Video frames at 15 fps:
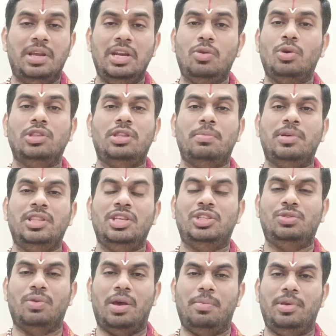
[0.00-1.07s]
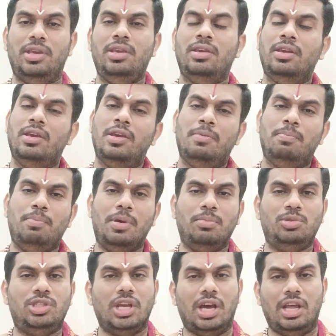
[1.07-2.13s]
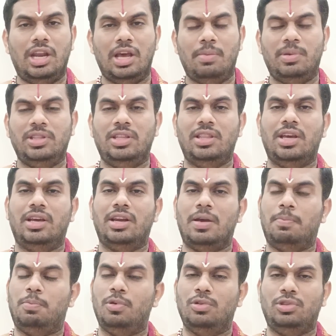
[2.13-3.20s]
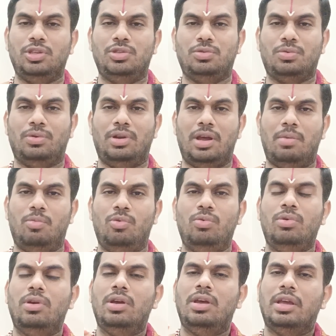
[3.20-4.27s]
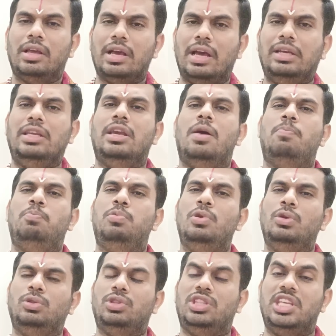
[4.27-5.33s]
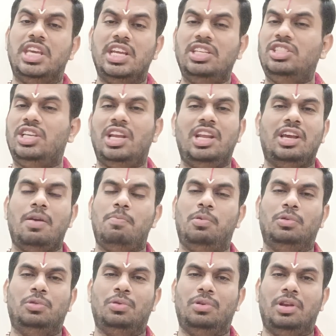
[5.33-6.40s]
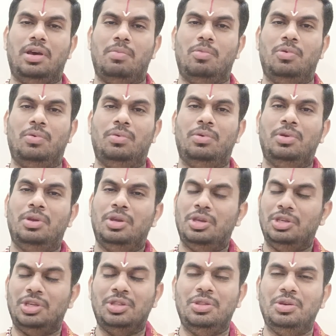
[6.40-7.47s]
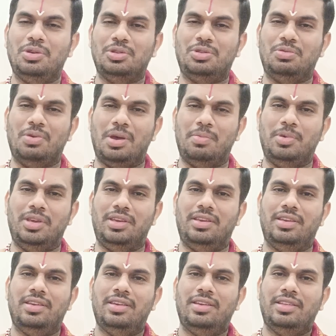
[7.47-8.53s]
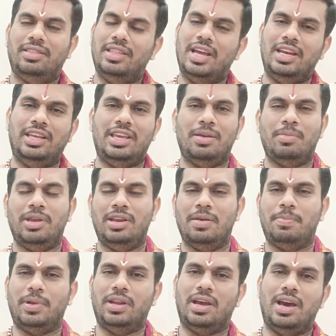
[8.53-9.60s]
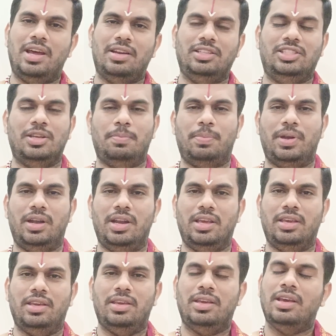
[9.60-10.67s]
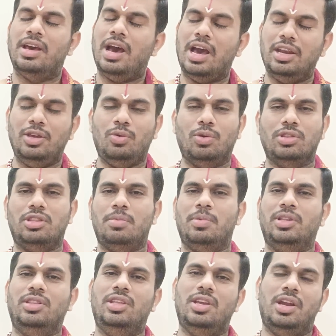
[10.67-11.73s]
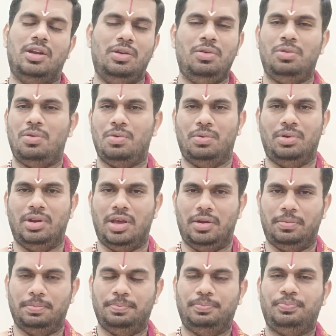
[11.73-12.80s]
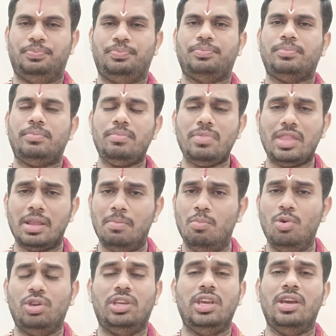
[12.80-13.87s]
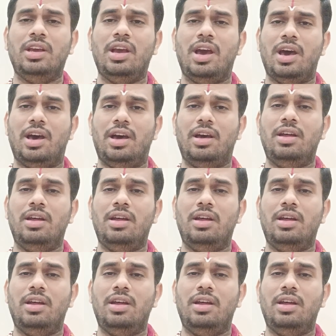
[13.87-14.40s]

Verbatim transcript: మరి కొంతమంది స్వామి మేము చాలామంది దగ్గర అప్పులు తీసుకున్నాము కానీ అప్పులు తీర్చలేకపోతున్నాము ఎందుకు స్వామి దానికి ఏమైనా పరిహారం చెప్పండి అని కొంతమంది అడుగుతూ ఉన్నారు ముఖ్యంగా